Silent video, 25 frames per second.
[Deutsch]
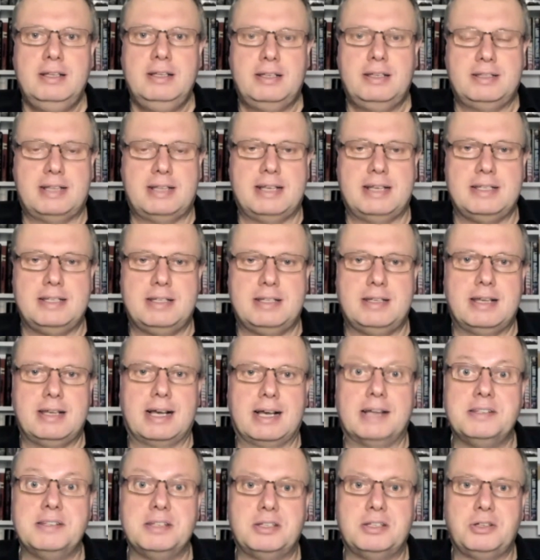Das heißt, der
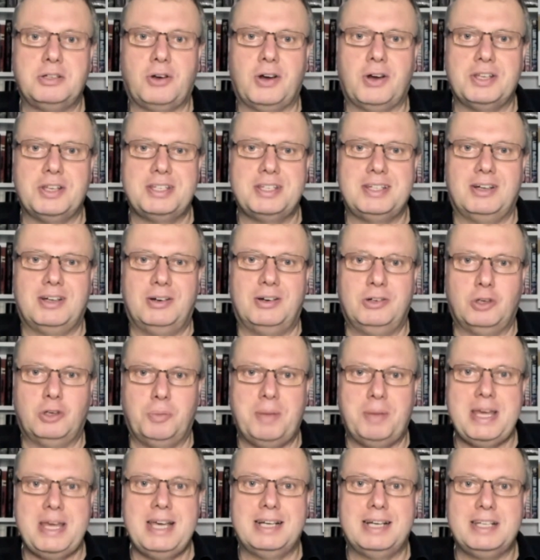ganze Trost der
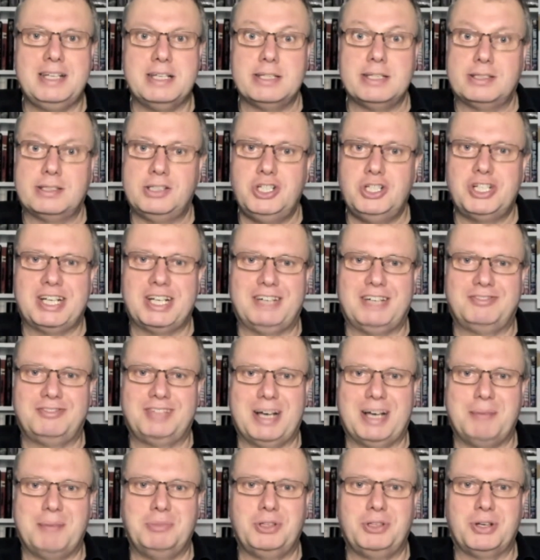Europäer, die es geschafft
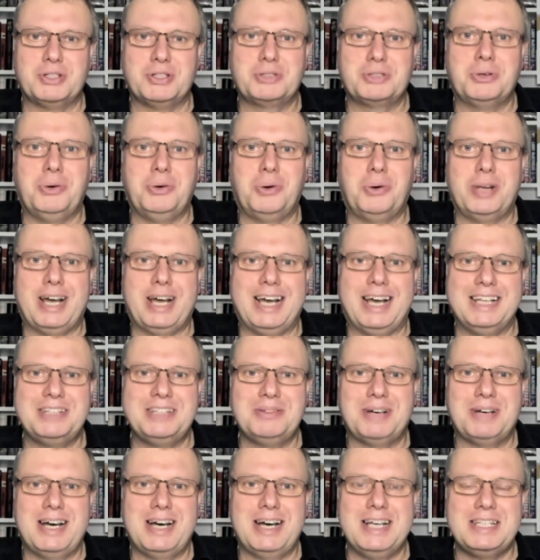haben, trotz Corona
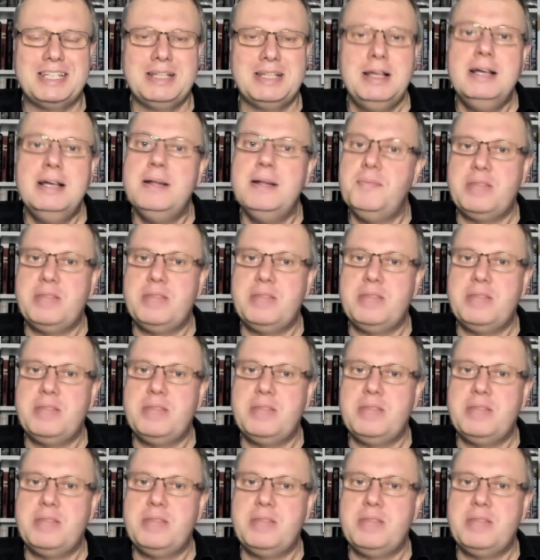einzureisen,